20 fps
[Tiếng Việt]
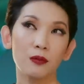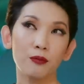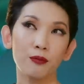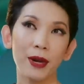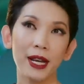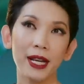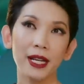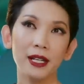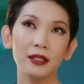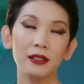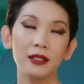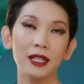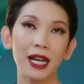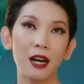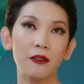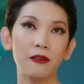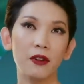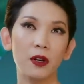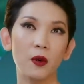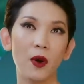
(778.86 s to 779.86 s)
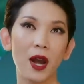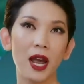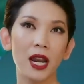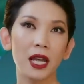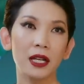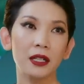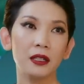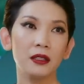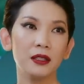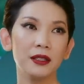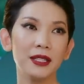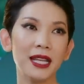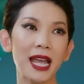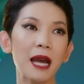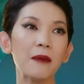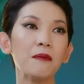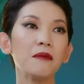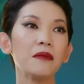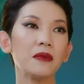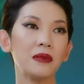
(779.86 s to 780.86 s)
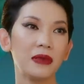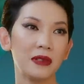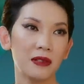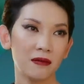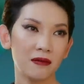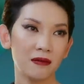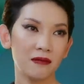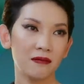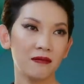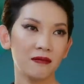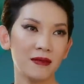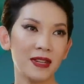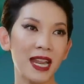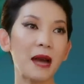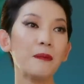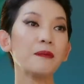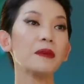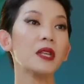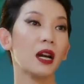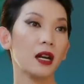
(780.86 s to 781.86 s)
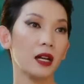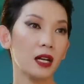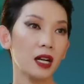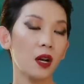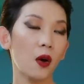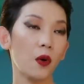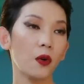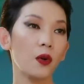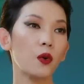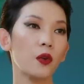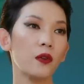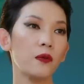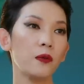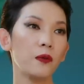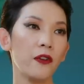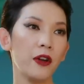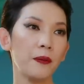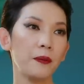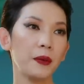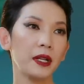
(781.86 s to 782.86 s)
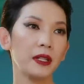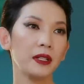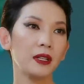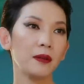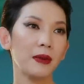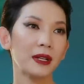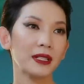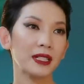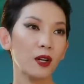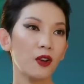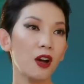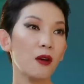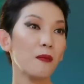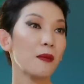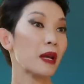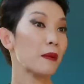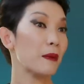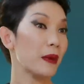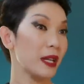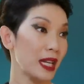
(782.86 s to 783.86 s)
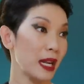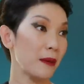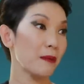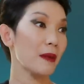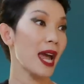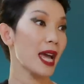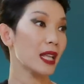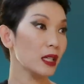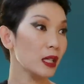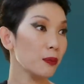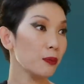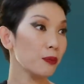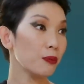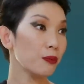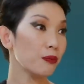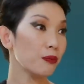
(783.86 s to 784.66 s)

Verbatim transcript: May tự hào về Khoa là người dám dám nhận cái lỗi đó của về mình, nhưng mà sau đó May bị ném đá tiếp.